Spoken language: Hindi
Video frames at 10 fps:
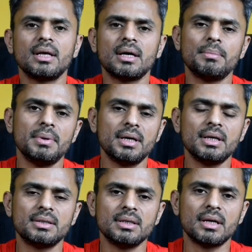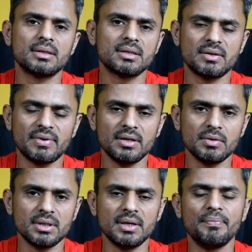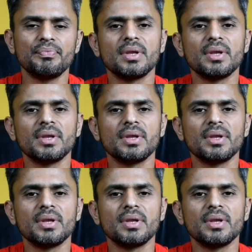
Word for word: ताकि पेट की अच्छी तरह से सफाई हो जाए